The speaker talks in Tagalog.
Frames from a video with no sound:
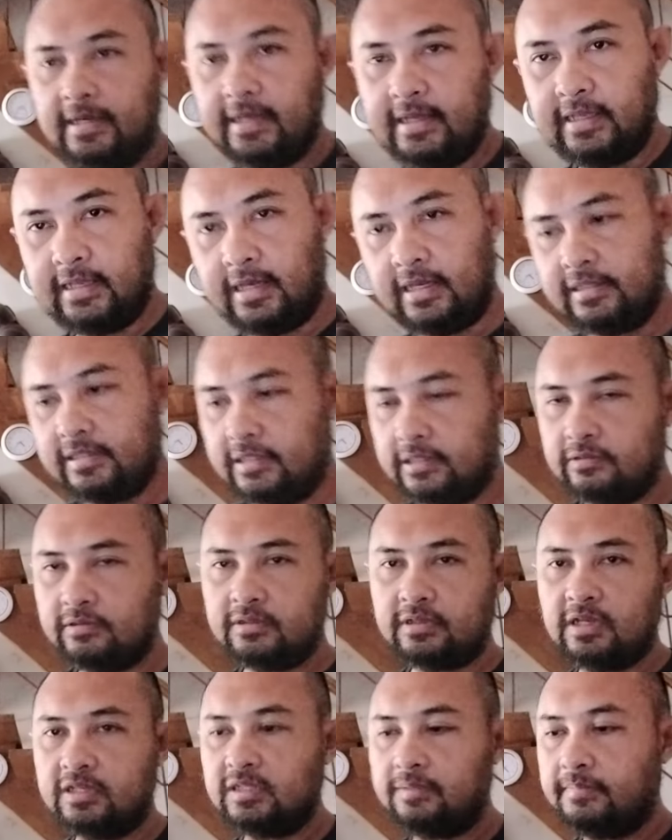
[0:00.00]
Ayan guys,
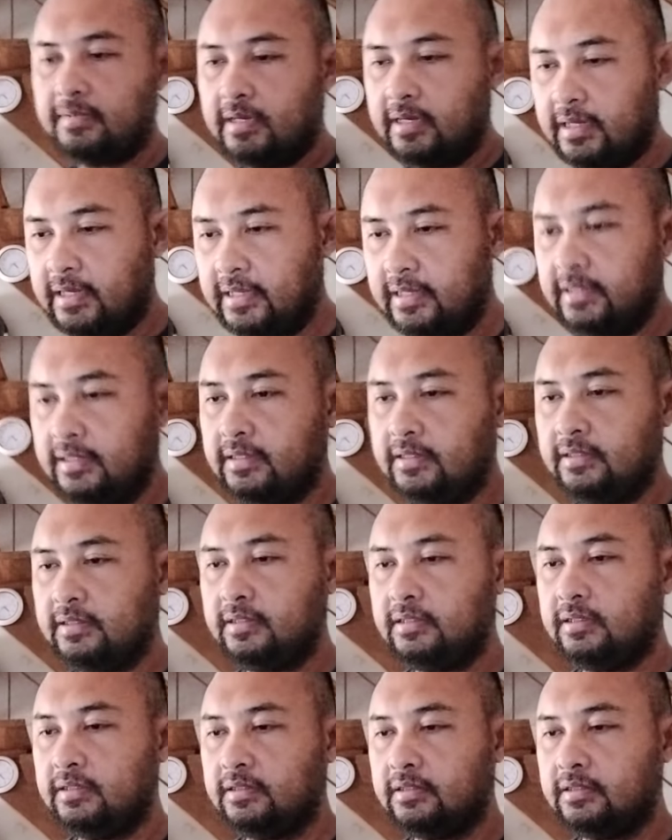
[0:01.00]
nandito tayo sa bahay.